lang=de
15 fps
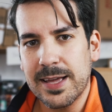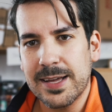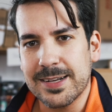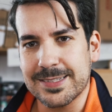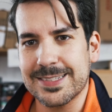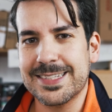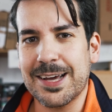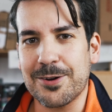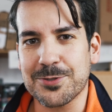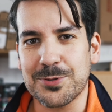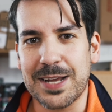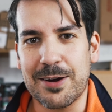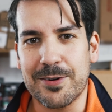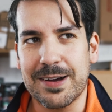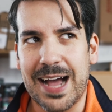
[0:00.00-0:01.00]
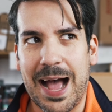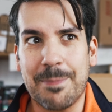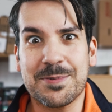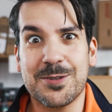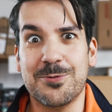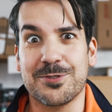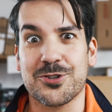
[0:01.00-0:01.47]
Das ist ja auch so der
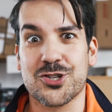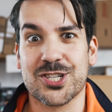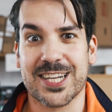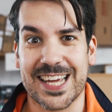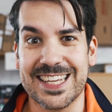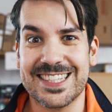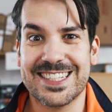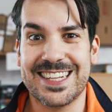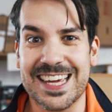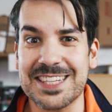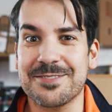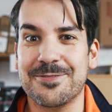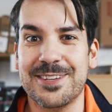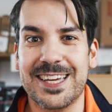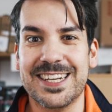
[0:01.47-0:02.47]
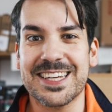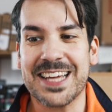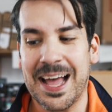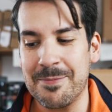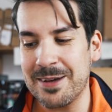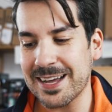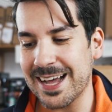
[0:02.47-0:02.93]
absolute Stresstest wie jede
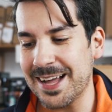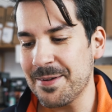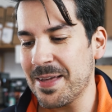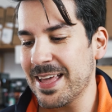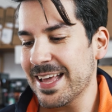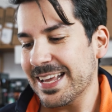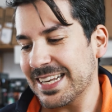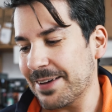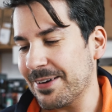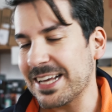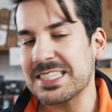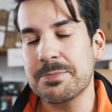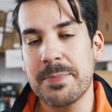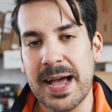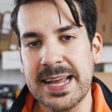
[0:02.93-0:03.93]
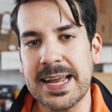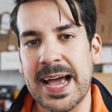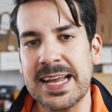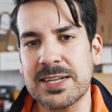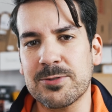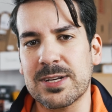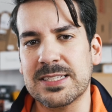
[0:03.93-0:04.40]
Kamera. Da war jetzt mein
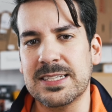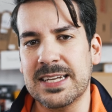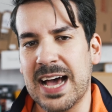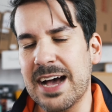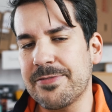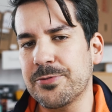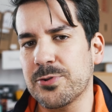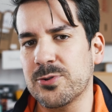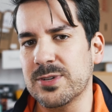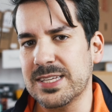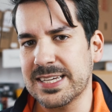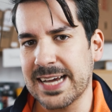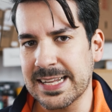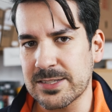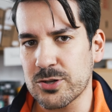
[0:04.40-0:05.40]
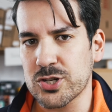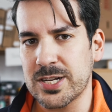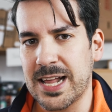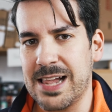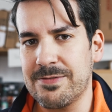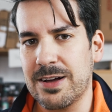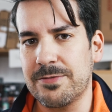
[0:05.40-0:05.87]
Eindruck, dass die Nachführung nicht ganz so
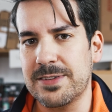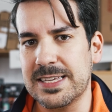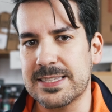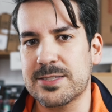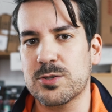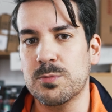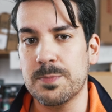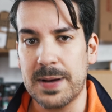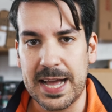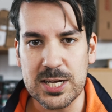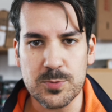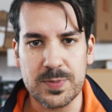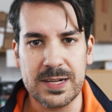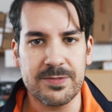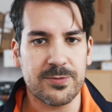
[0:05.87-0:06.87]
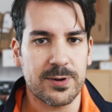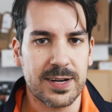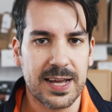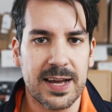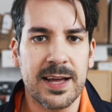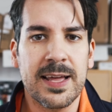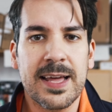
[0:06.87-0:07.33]
schnell war, wie ich es zum Beispiel von
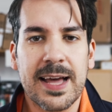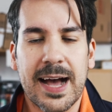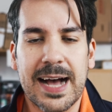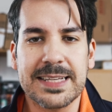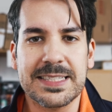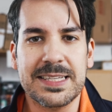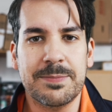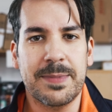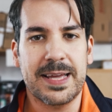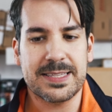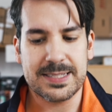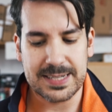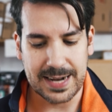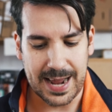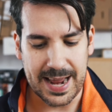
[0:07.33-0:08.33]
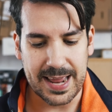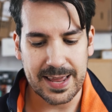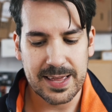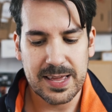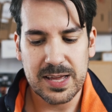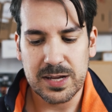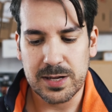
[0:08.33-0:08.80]
der a 7 s III
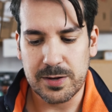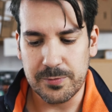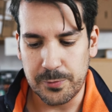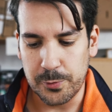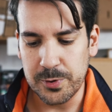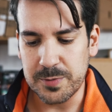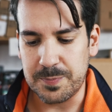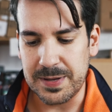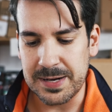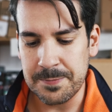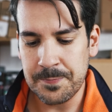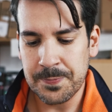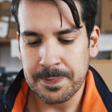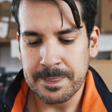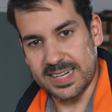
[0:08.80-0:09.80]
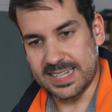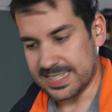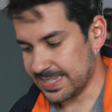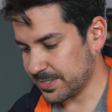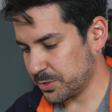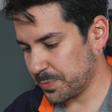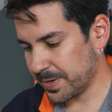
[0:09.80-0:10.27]
gewöhnt bin. Das
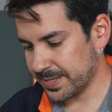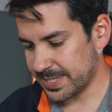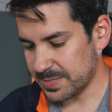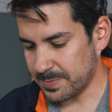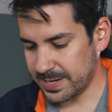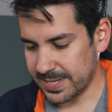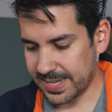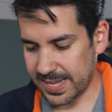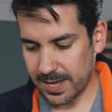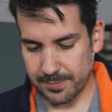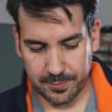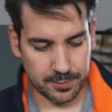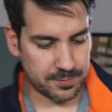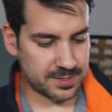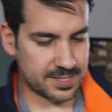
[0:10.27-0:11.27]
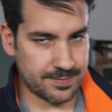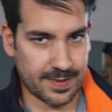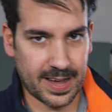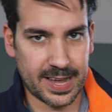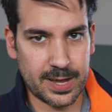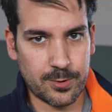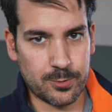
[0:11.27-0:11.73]
hier ist übrigens jetzt mal die gh 5
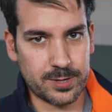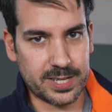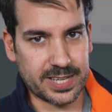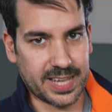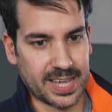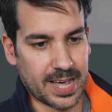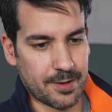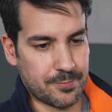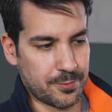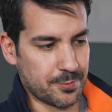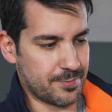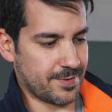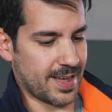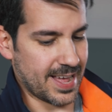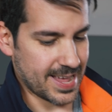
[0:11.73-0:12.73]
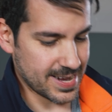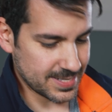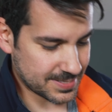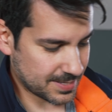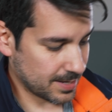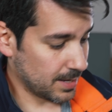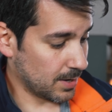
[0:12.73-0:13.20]
II und die gh 5 I.
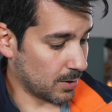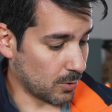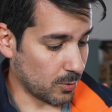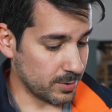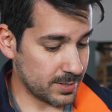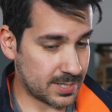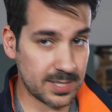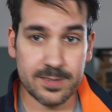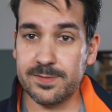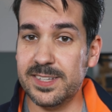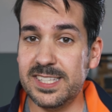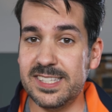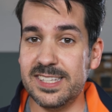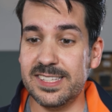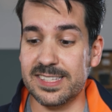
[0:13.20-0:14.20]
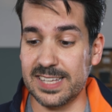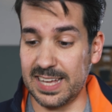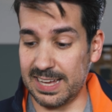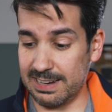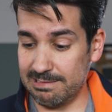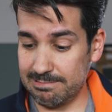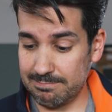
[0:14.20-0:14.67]
Und äh, wie Sie
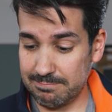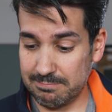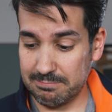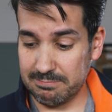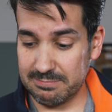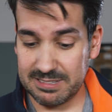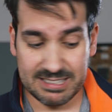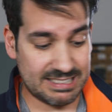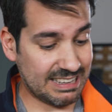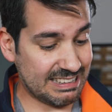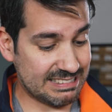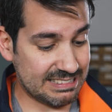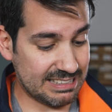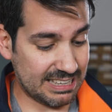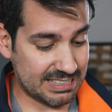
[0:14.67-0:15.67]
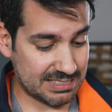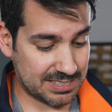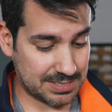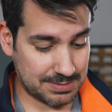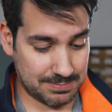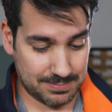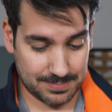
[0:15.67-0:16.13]
sehen, sehen Sie
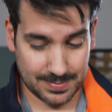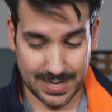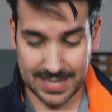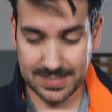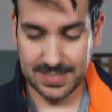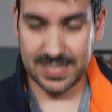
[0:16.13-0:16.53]
nichts. Also